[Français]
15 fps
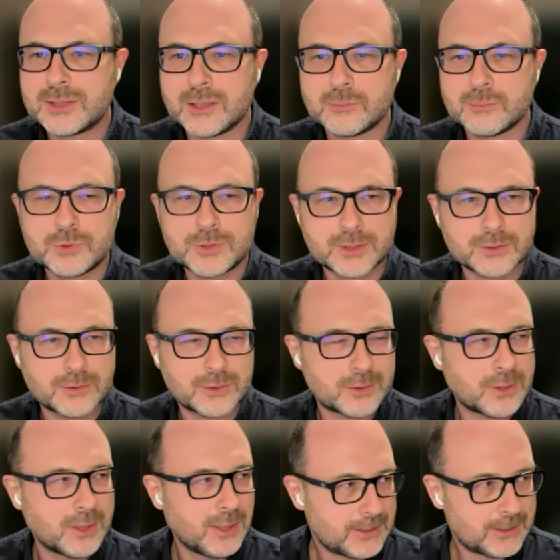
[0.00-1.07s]
Il y a un bouquin
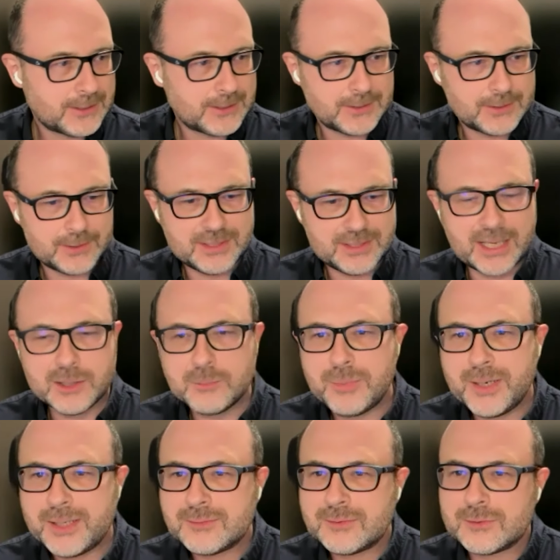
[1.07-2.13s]
de Yann euh,
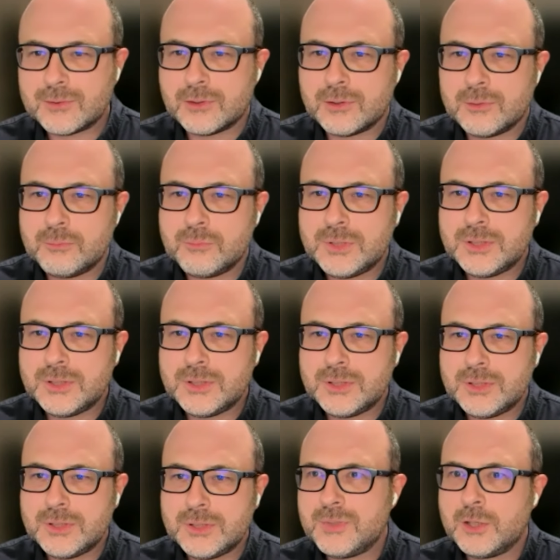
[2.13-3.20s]
Bates, euh,
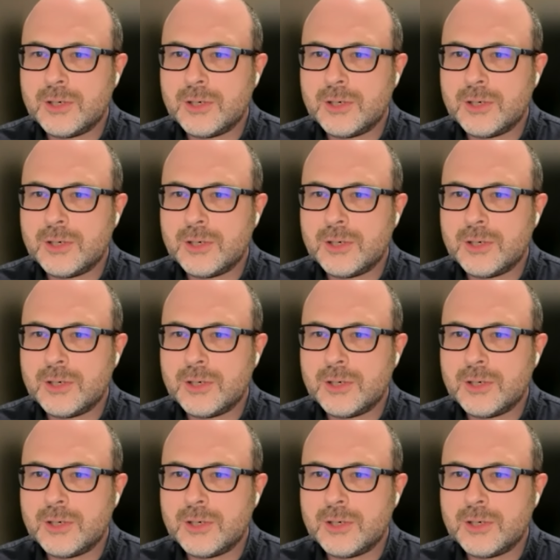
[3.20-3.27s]
Mido,